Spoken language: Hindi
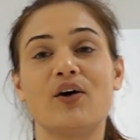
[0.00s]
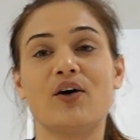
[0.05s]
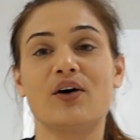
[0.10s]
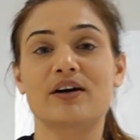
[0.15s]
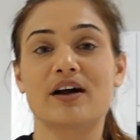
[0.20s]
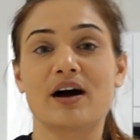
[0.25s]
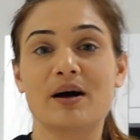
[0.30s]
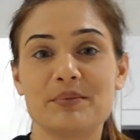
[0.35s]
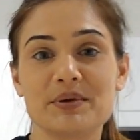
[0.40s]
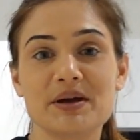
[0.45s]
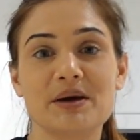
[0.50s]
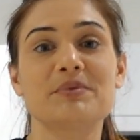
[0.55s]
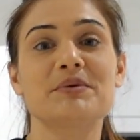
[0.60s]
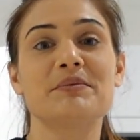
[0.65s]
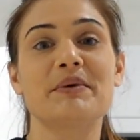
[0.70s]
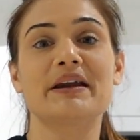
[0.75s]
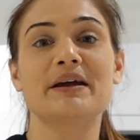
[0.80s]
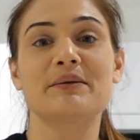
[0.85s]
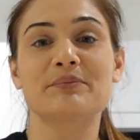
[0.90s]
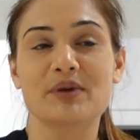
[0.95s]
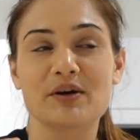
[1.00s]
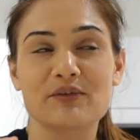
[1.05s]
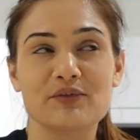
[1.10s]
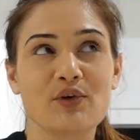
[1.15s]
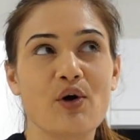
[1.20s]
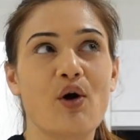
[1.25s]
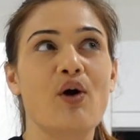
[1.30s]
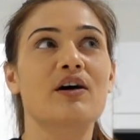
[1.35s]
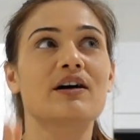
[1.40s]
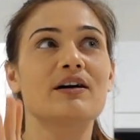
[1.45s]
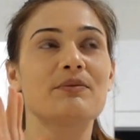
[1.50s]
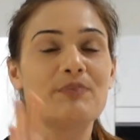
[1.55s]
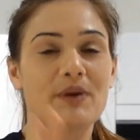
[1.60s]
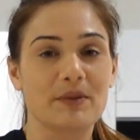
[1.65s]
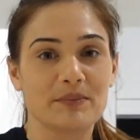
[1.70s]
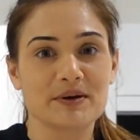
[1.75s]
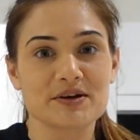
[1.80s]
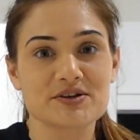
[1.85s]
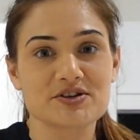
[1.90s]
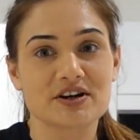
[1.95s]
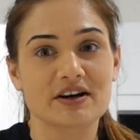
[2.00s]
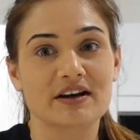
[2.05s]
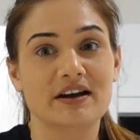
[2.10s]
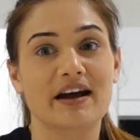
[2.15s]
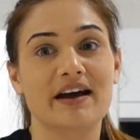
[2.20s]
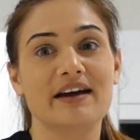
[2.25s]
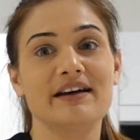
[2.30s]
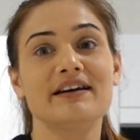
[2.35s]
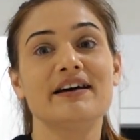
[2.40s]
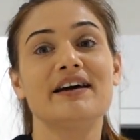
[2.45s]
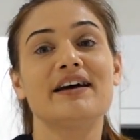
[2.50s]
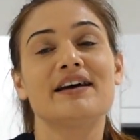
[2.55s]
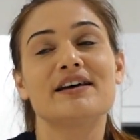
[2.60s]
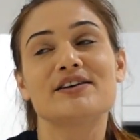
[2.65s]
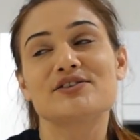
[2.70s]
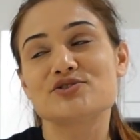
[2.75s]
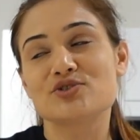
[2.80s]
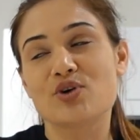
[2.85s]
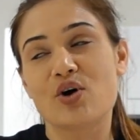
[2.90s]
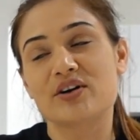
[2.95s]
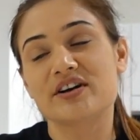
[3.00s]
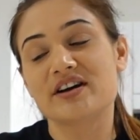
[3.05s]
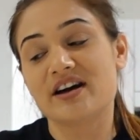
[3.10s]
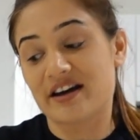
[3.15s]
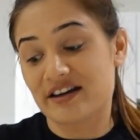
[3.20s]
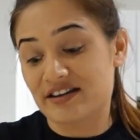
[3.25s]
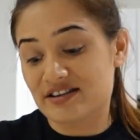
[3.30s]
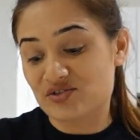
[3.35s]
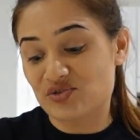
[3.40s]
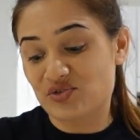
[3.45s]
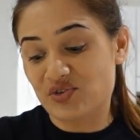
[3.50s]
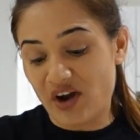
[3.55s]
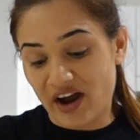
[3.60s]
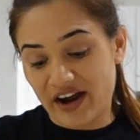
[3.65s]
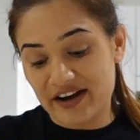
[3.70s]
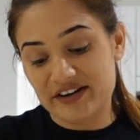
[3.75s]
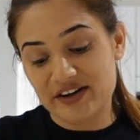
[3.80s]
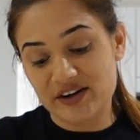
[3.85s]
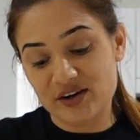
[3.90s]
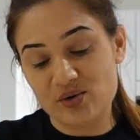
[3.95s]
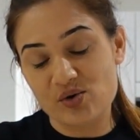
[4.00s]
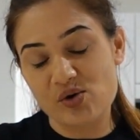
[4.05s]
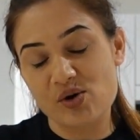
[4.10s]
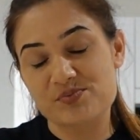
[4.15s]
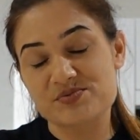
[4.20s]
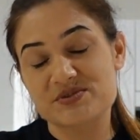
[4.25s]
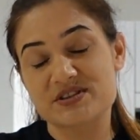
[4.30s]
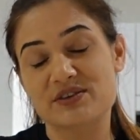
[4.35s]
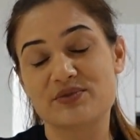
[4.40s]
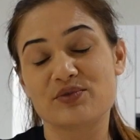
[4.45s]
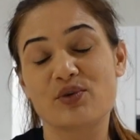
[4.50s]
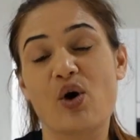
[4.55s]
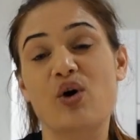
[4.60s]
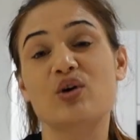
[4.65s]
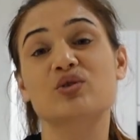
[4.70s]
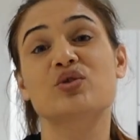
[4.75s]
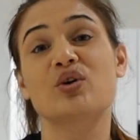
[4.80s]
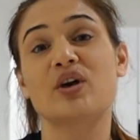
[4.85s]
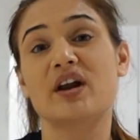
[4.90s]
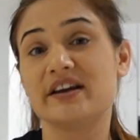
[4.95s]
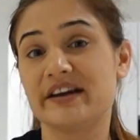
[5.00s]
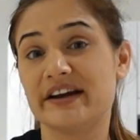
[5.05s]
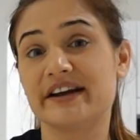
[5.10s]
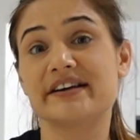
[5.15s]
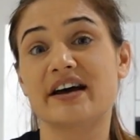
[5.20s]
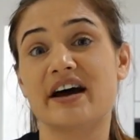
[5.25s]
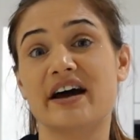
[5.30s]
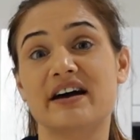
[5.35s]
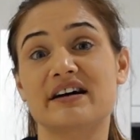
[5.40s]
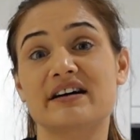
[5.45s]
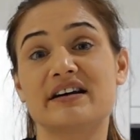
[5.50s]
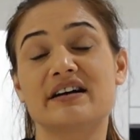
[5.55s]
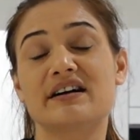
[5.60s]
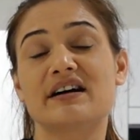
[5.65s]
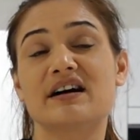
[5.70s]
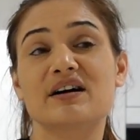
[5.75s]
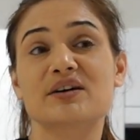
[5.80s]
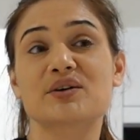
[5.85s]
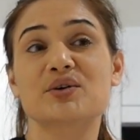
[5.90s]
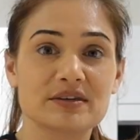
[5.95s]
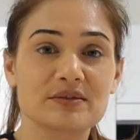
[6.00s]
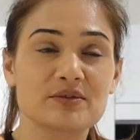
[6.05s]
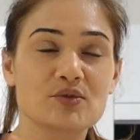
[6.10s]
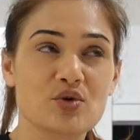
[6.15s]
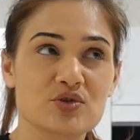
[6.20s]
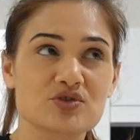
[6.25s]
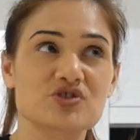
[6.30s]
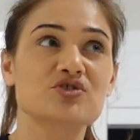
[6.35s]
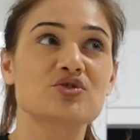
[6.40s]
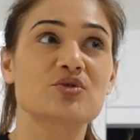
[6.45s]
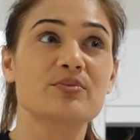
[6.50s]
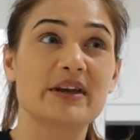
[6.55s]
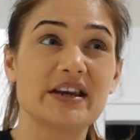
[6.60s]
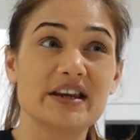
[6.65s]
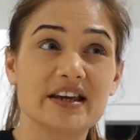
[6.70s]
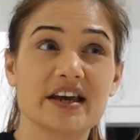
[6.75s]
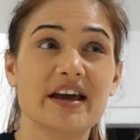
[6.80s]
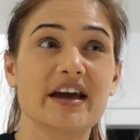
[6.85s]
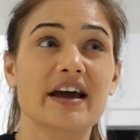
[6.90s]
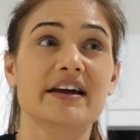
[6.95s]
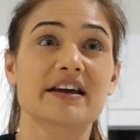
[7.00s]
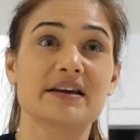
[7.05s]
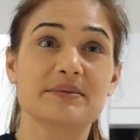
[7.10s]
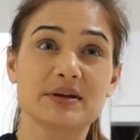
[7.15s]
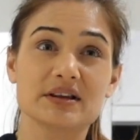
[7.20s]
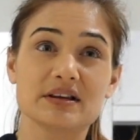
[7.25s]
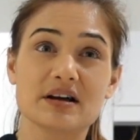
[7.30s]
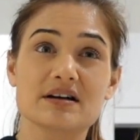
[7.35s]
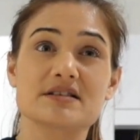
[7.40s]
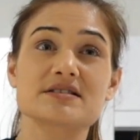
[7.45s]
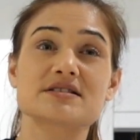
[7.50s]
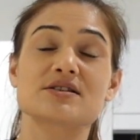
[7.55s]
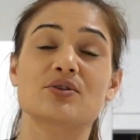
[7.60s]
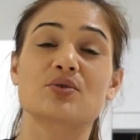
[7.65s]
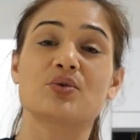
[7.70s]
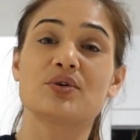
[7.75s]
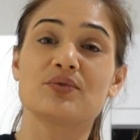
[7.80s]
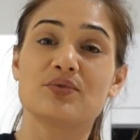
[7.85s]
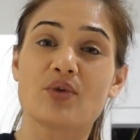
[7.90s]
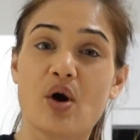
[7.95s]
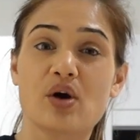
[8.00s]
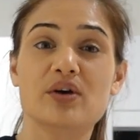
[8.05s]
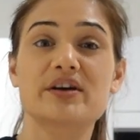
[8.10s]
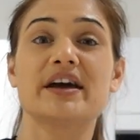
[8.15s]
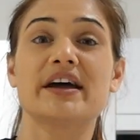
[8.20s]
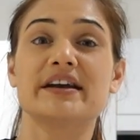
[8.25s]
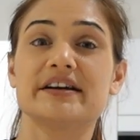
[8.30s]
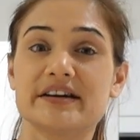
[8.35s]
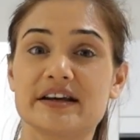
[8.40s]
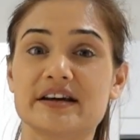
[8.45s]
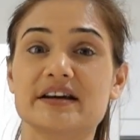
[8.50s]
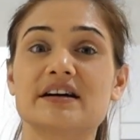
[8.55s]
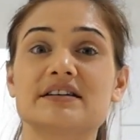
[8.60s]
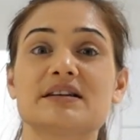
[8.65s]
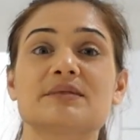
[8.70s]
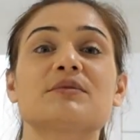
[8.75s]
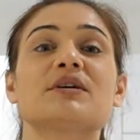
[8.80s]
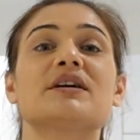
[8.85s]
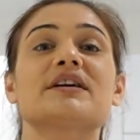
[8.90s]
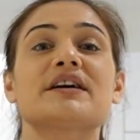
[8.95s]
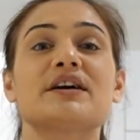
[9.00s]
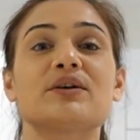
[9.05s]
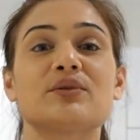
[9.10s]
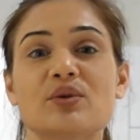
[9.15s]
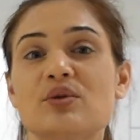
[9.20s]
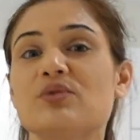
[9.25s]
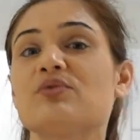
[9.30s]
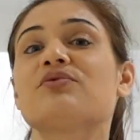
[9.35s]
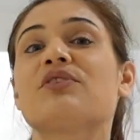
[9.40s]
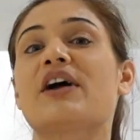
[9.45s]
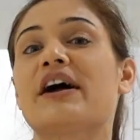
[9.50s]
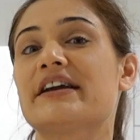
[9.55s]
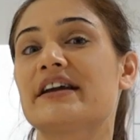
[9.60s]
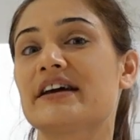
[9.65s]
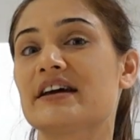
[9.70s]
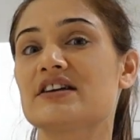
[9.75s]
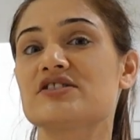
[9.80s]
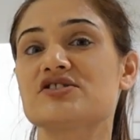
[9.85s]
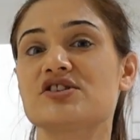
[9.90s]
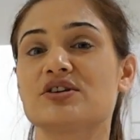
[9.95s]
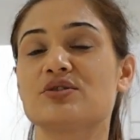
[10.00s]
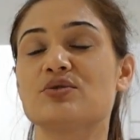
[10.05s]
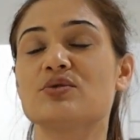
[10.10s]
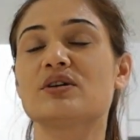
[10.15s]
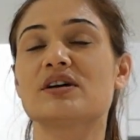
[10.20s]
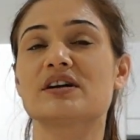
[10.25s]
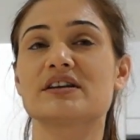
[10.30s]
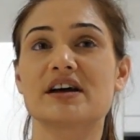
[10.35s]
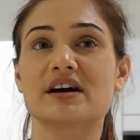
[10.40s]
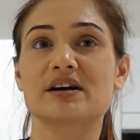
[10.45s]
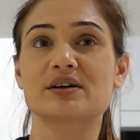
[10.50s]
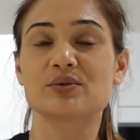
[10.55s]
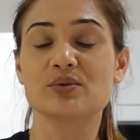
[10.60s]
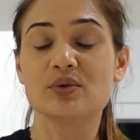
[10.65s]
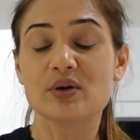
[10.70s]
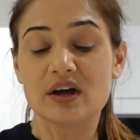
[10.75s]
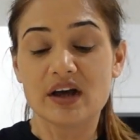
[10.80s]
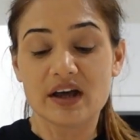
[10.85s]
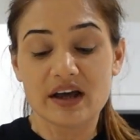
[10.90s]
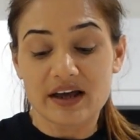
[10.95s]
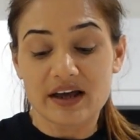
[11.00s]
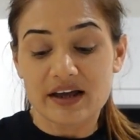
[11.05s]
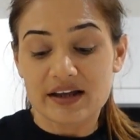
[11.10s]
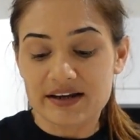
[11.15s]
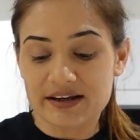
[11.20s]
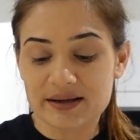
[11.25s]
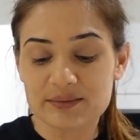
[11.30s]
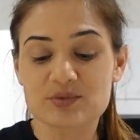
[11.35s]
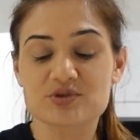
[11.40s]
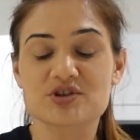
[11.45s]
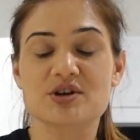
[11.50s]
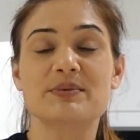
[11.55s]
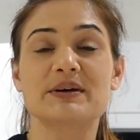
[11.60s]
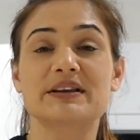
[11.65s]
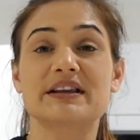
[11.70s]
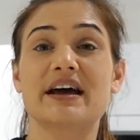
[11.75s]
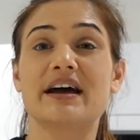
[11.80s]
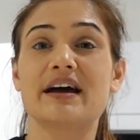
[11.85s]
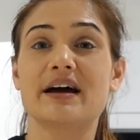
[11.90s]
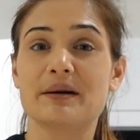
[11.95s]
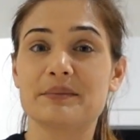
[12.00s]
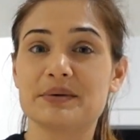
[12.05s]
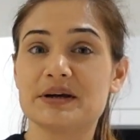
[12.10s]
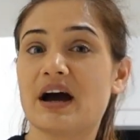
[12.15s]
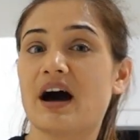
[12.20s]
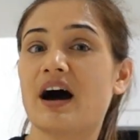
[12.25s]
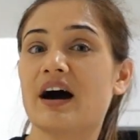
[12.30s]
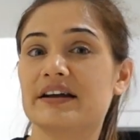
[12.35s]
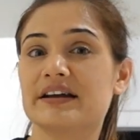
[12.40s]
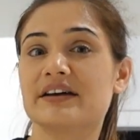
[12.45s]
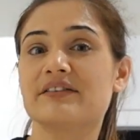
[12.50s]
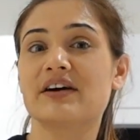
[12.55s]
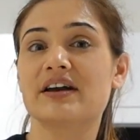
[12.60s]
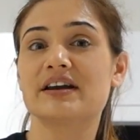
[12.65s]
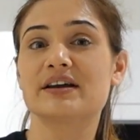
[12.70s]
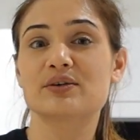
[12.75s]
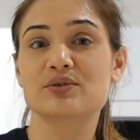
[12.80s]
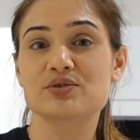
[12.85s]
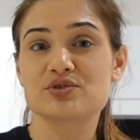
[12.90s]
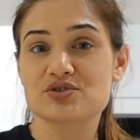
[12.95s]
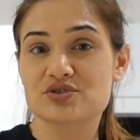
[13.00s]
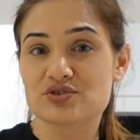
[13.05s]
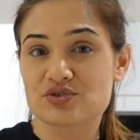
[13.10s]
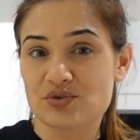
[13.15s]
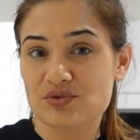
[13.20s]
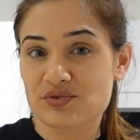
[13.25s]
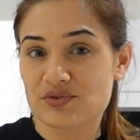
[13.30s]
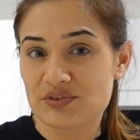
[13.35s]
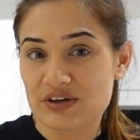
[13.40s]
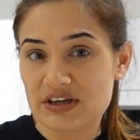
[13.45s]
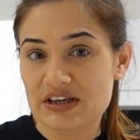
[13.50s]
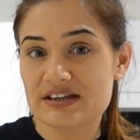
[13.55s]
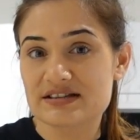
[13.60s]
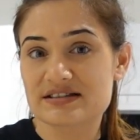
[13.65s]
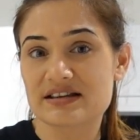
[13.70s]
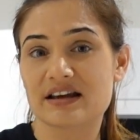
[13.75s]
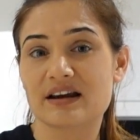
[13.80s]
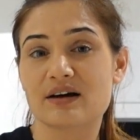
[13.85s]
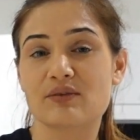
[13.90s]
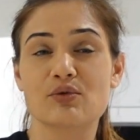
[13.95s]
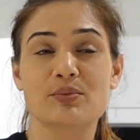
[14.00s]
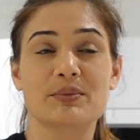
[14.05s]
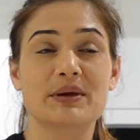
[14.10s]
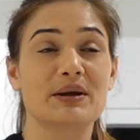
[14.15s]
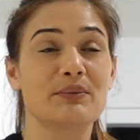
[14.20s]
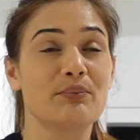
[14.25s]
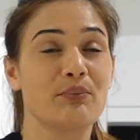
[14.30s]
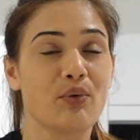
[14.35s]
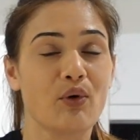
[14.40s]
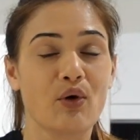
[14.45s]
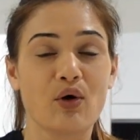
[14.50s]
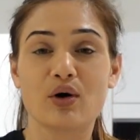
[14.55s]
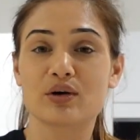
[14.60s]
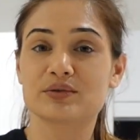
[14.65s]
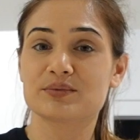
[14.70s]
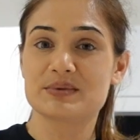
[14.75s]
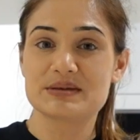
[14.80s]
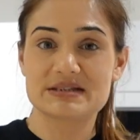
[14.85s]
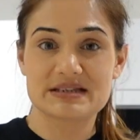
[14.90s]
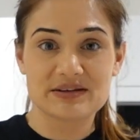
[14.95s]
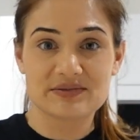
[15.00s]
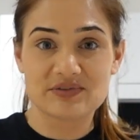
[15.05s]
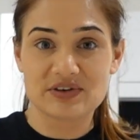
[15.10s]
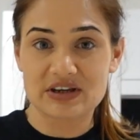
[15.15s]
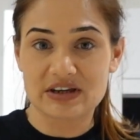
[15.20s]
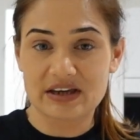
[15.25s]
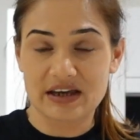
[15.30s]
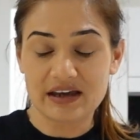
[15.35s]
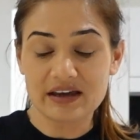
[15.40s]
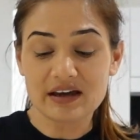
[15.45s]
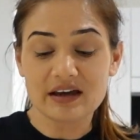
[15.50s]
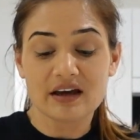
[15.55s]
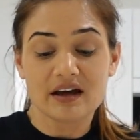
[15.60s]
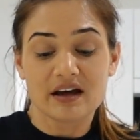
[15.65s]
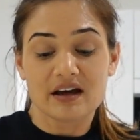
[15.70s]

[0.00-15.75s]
और अभी अभी मैंने अपना ब्लॉग पब्लिश करा है सॉरी गाइस फ्राइडे को अब से ब्लॉग थोड़ा लेट आया करेगा कोशिश तो मेरी ये है कि मैं थर्सडे को ही ब्लॉग की एडिटिंग खत्म करके यू नो फ्राइडे के लिए शेड्यूल कर दिया करूँ लेकिन मुझे पता है अभी आने वाले कुछ जो वीक्स हैं ना वो मेरे बहुत बिजी वीक हैं